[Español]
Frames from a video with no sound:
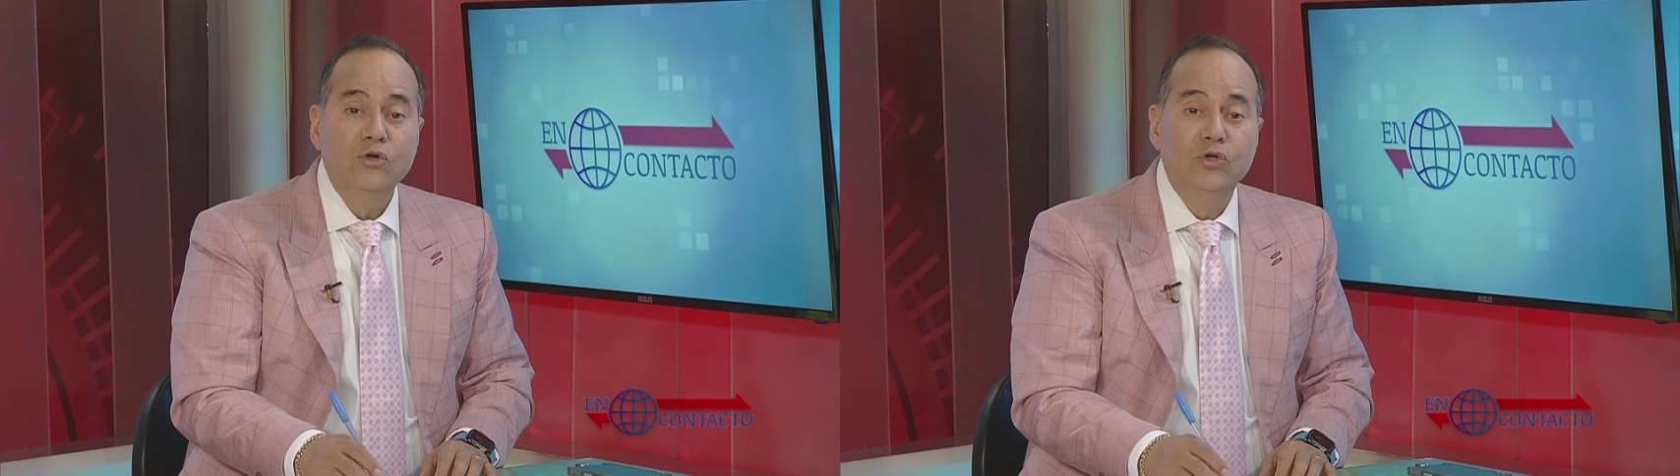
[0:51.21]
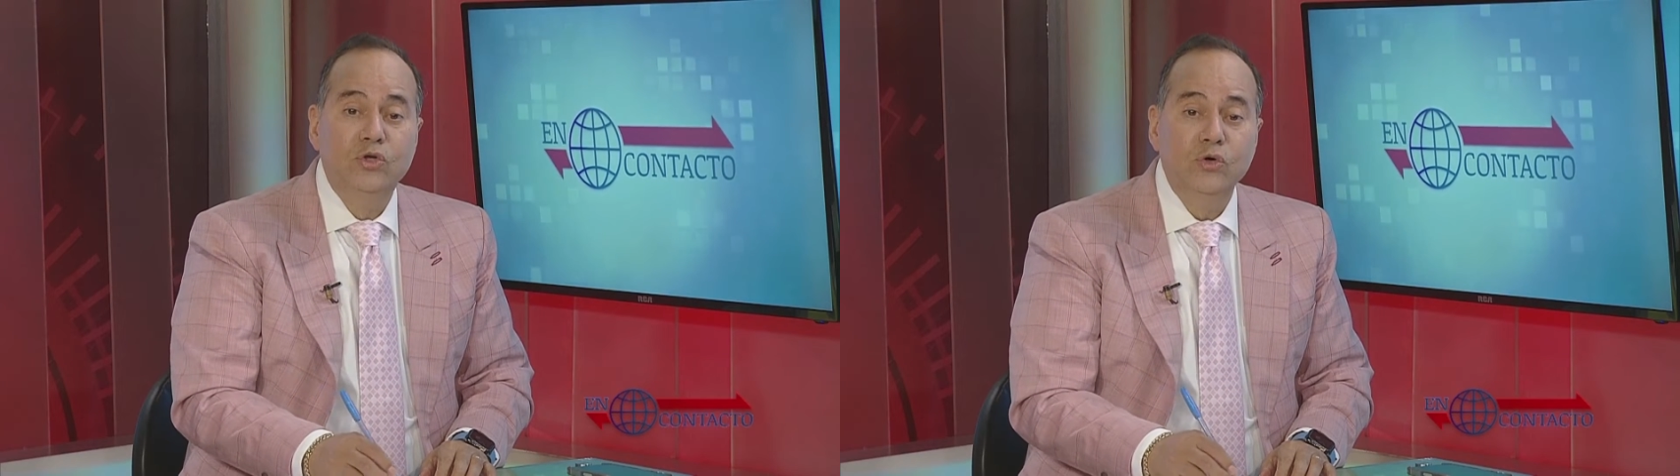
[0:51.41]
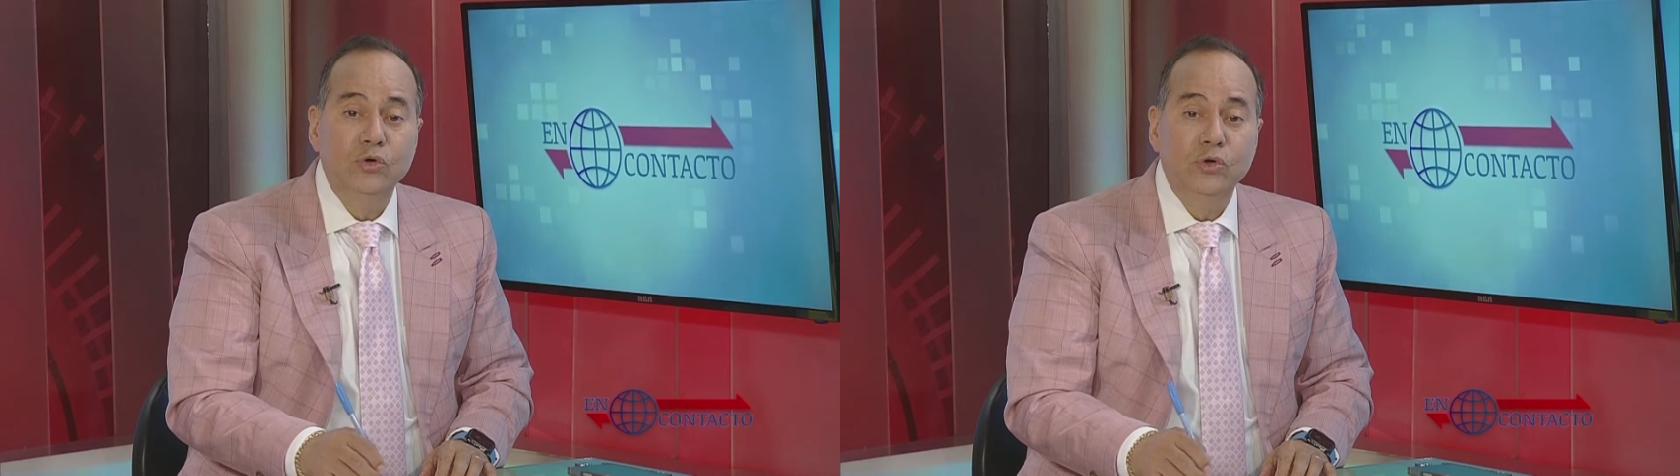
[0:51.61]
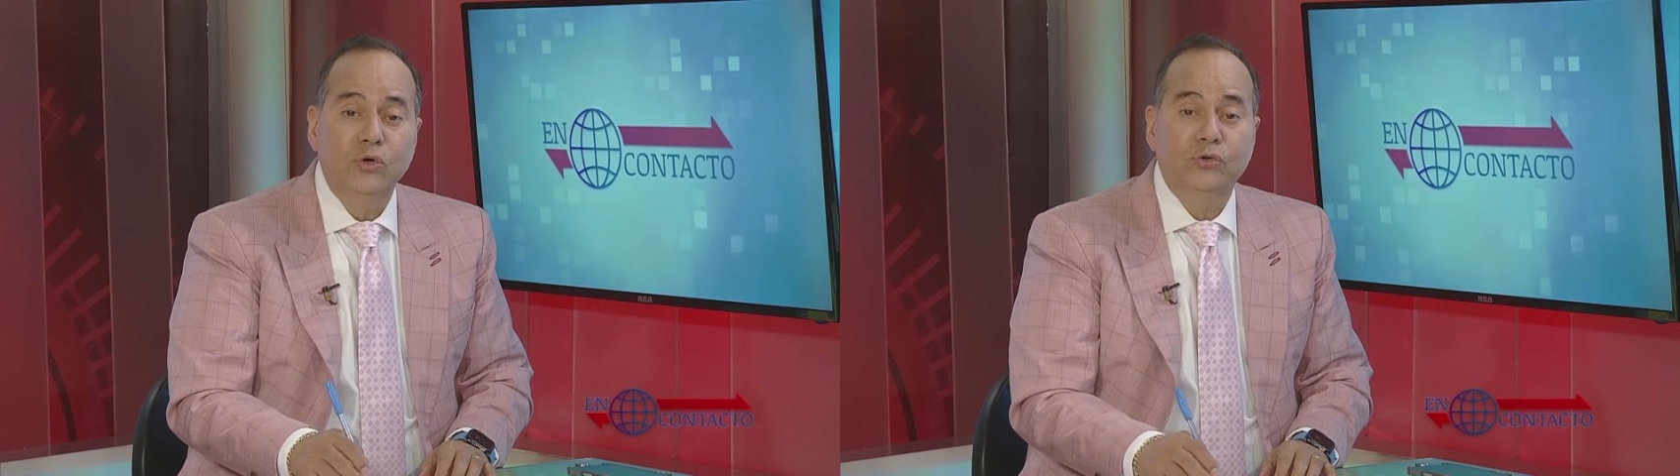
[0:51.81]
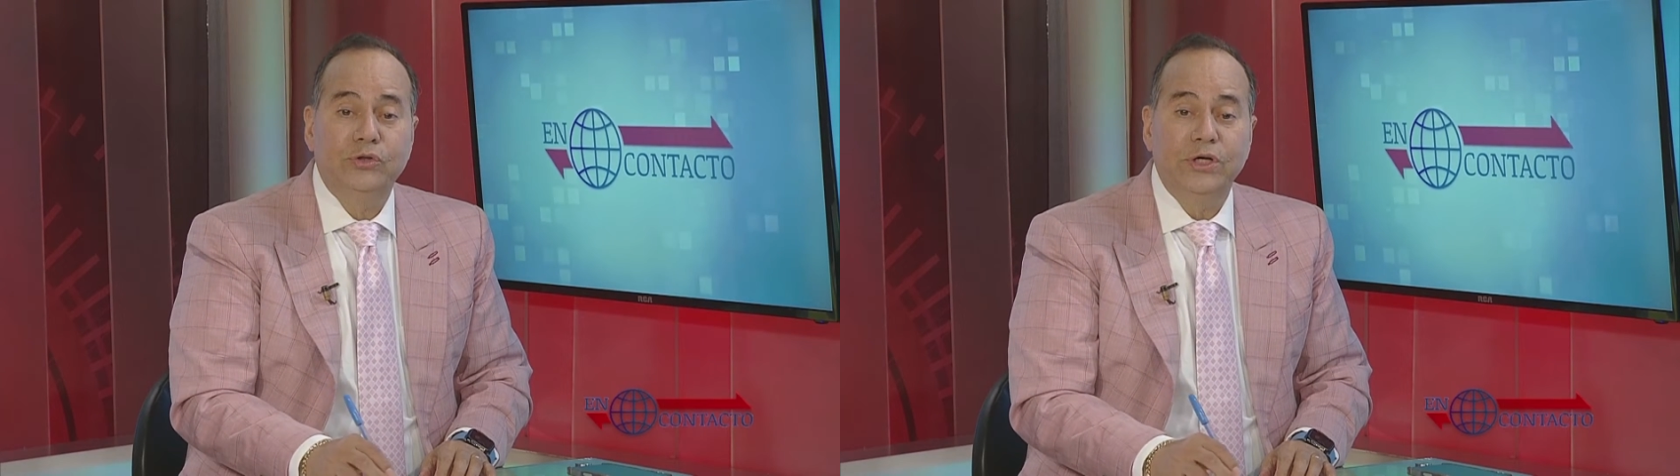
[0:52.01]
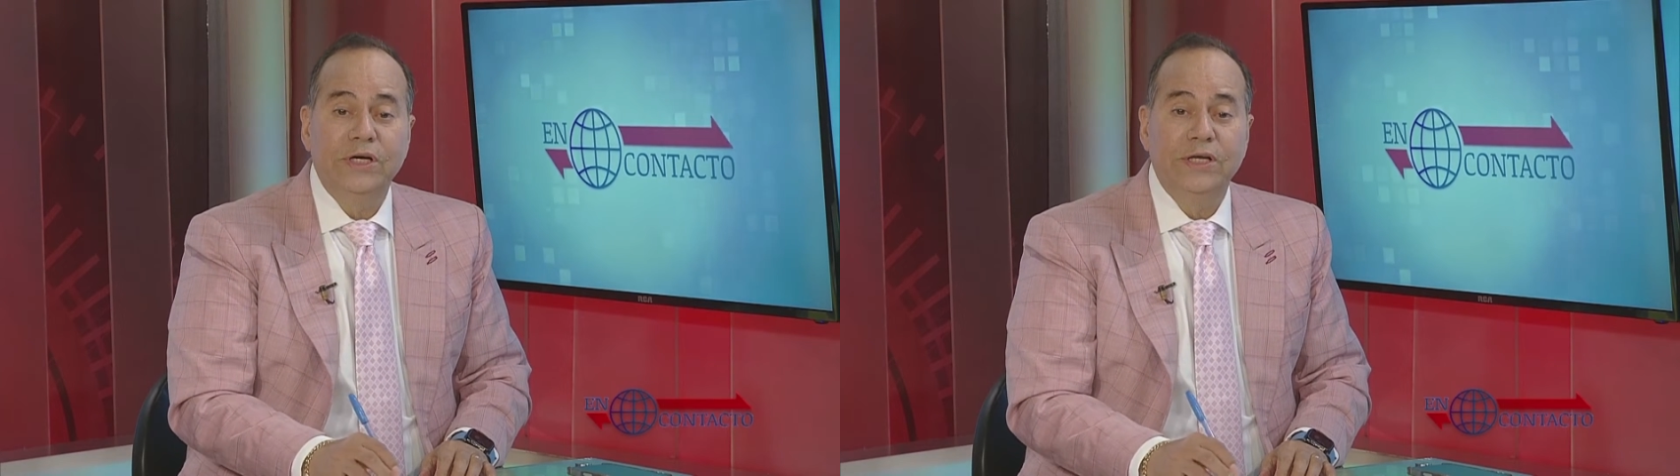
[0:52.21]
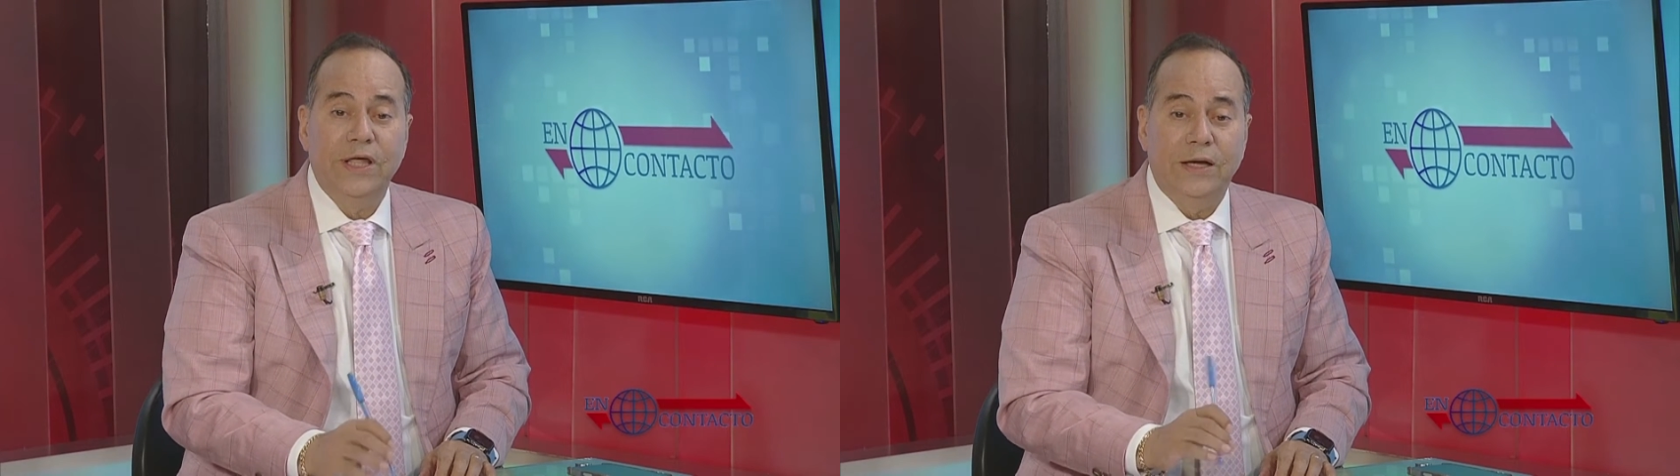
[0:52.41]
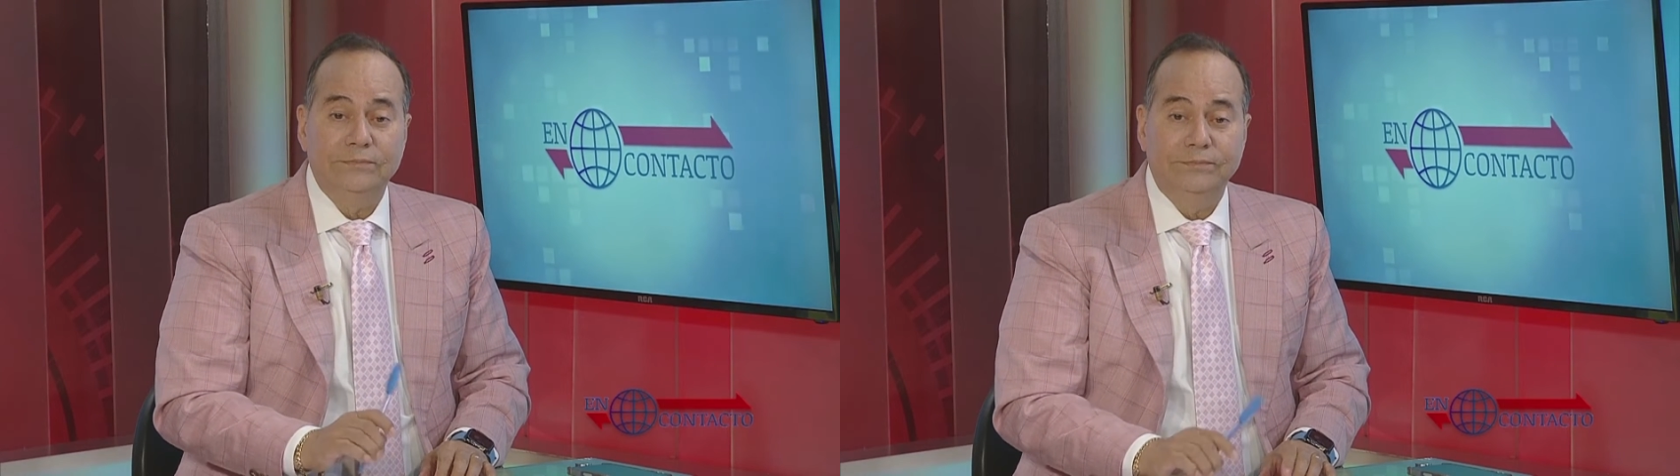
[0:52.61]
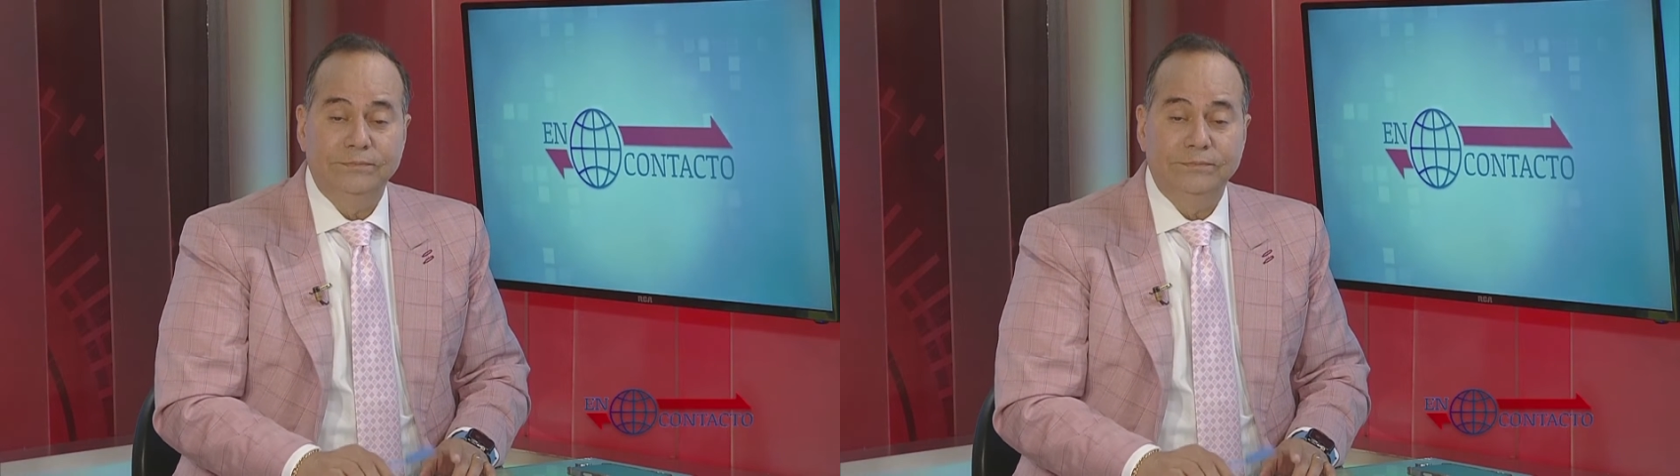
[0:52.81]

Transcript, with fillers: Junior Trinidad.